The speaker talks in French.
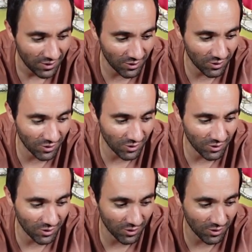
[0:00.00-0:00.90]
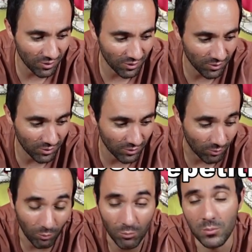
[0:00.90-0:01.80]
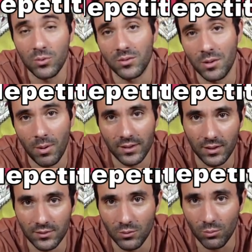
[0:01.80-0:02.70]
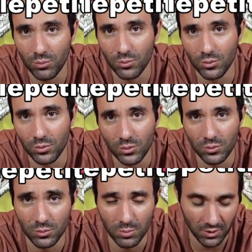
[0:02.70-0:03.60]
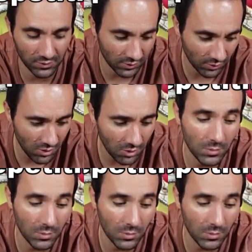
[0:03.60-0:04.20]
Même si on s'est pas attardé non plus dessus pendant des heures.